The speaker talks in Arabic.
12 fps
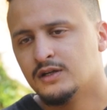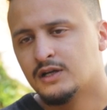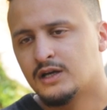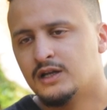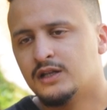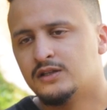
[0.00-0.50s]

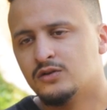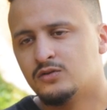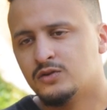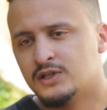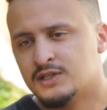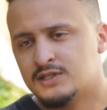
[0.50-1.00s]
خلاتني
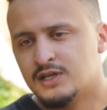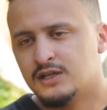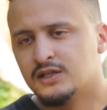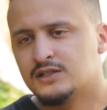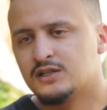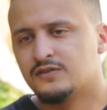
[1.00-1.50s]
نكون
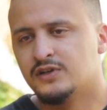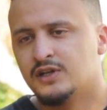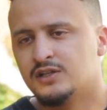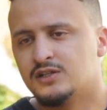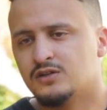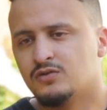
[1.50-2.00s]
انساني اكثر في
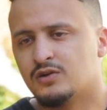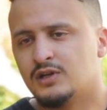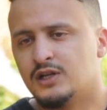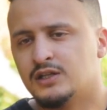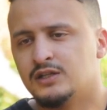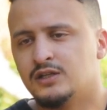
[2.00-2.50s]
حياتي
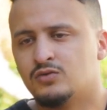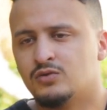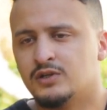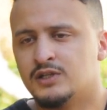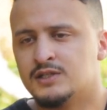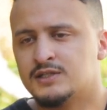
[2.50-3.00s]
وخلاتني
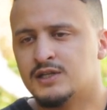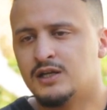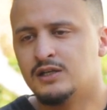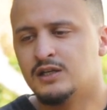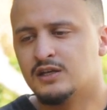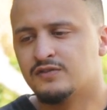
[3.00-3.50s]
نكون
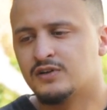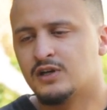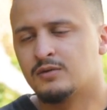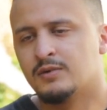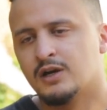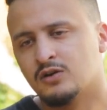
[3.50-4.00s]
انسان اللي
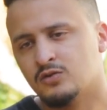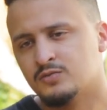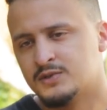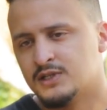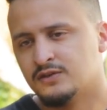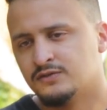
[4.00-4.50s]
كيفكر بعقله
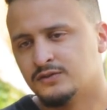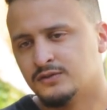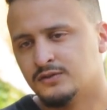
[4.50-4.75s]
بزاف